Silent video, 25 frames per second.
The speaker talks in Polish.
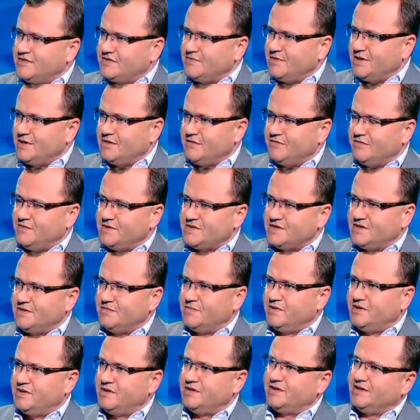w zmiany w
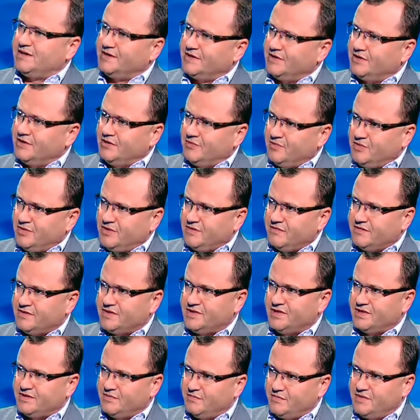PZP nie dlatego, ponieważ
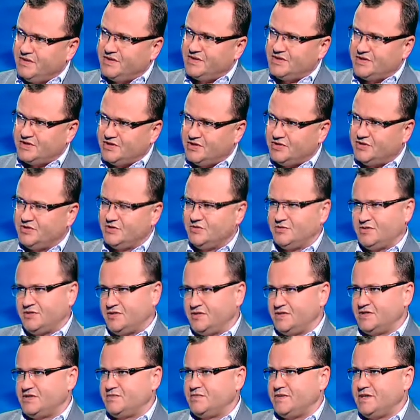jak PiS rządził, to
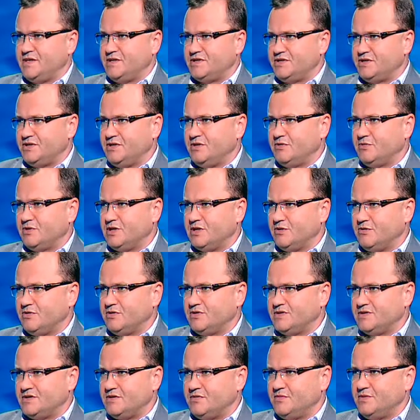tych zmian się nie udało
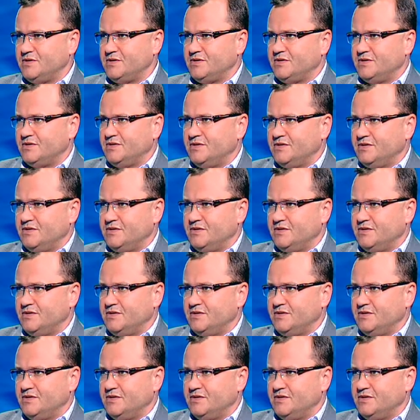zrobić?